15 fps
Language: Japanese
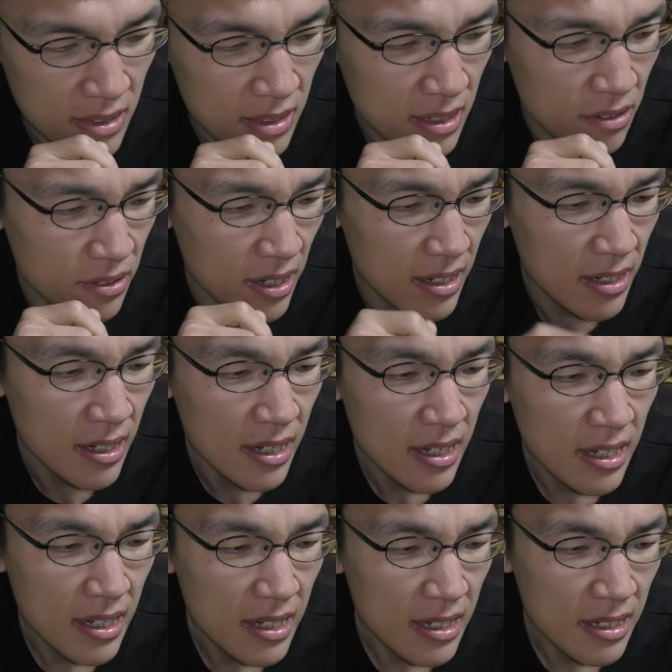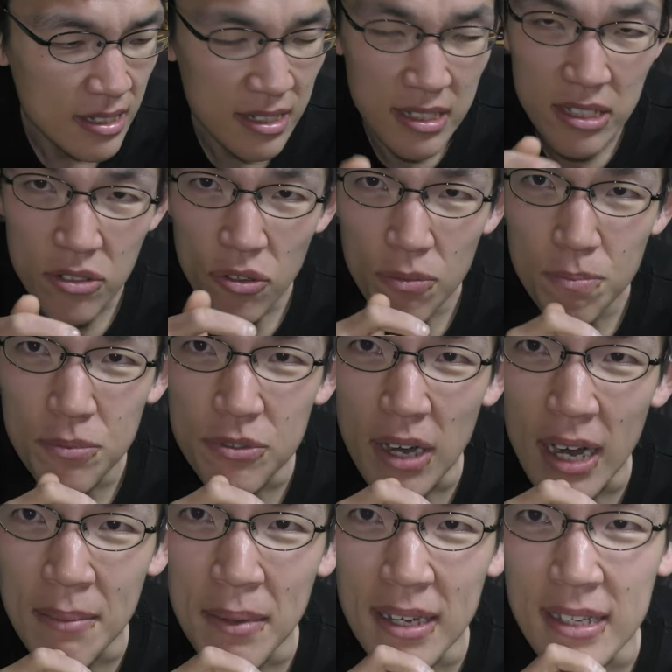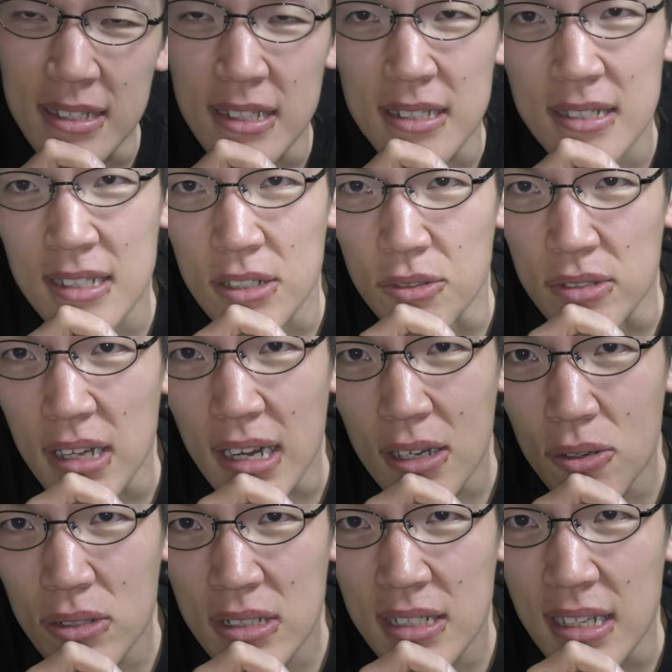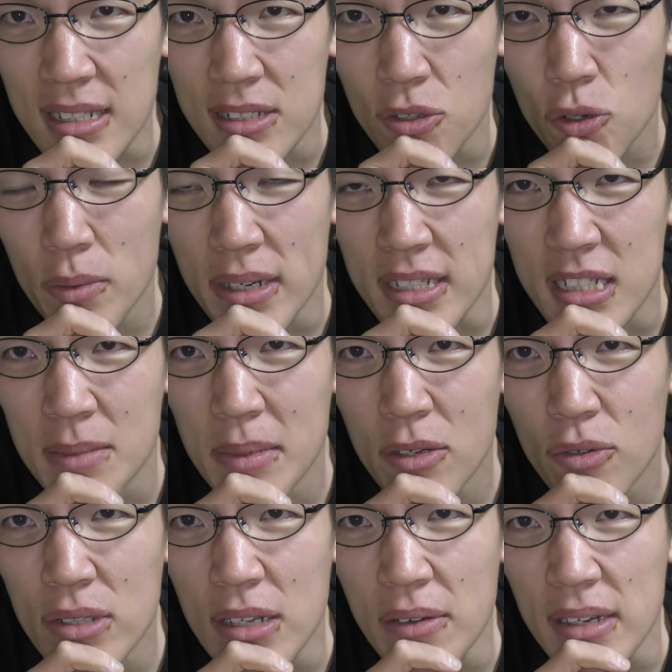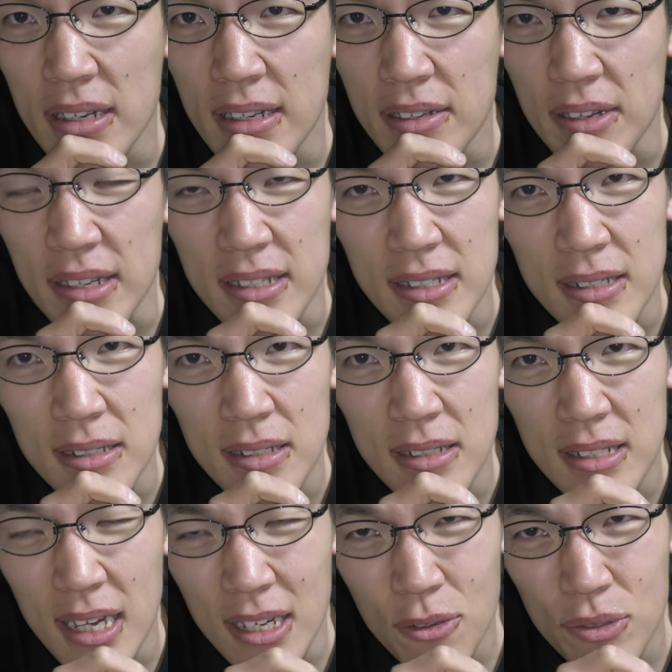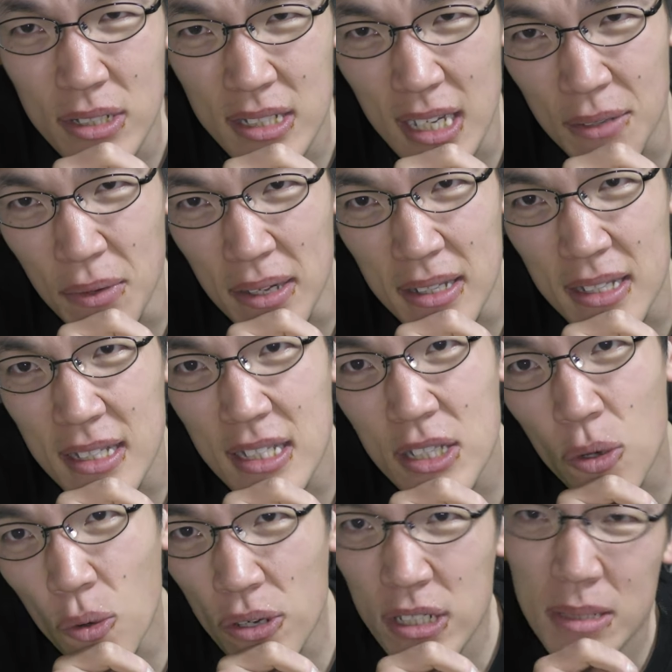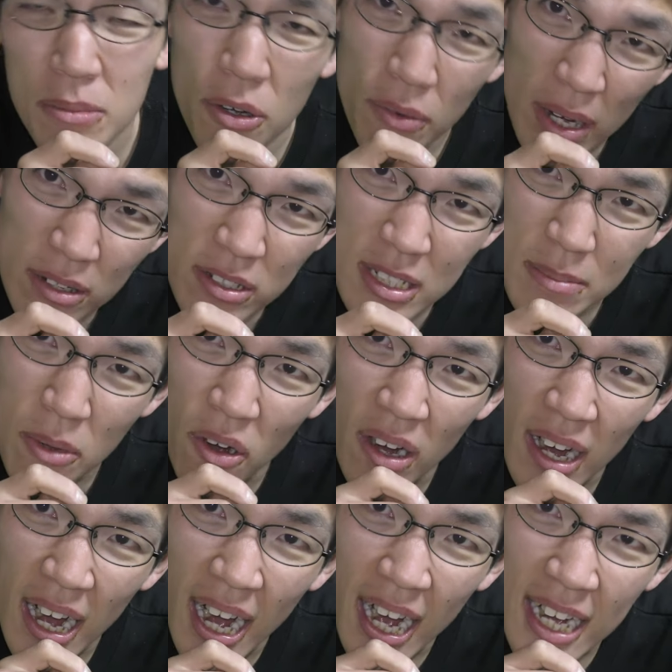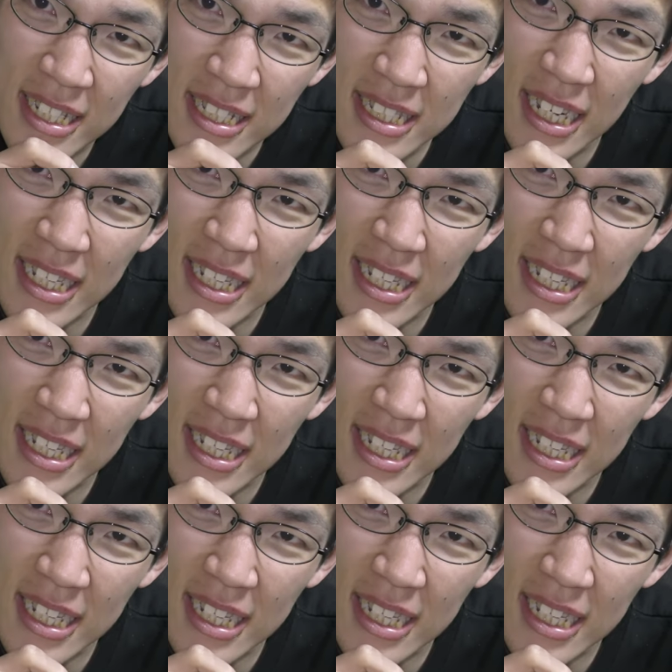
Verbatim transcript: だるなシロップは甘いんですけど団子自体にそこまで染み込んでるわけじゃないので団子自体は良くも悪くも味